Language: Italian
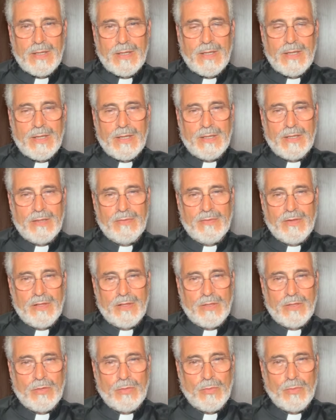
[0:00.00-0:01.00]
e
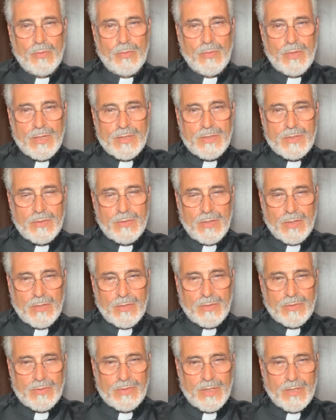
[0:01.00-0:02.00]
diventa una sola
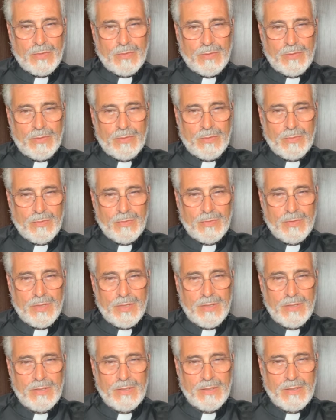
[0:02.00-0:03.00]
cosa con
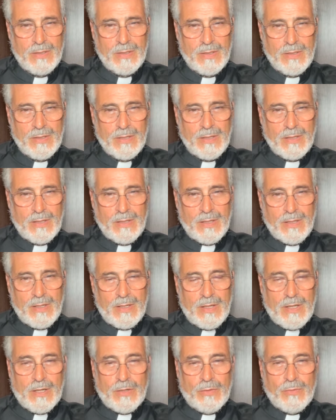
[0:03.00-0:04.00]
lui
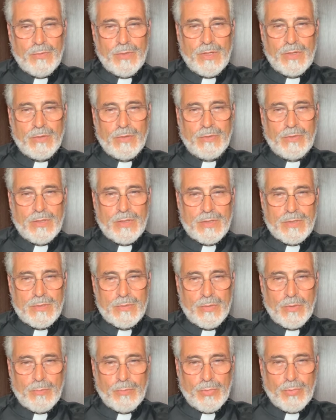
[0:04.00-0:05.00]
e lui con il
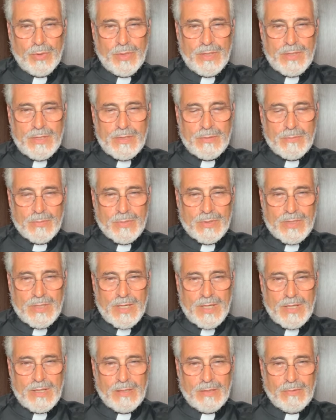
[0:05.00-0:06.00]
suo purissimo
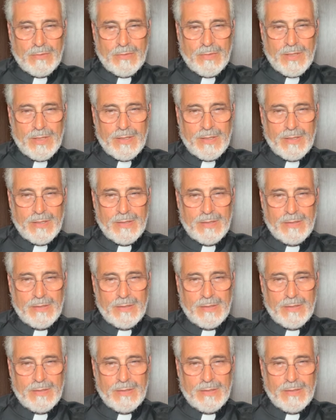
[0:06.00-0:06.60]
sangue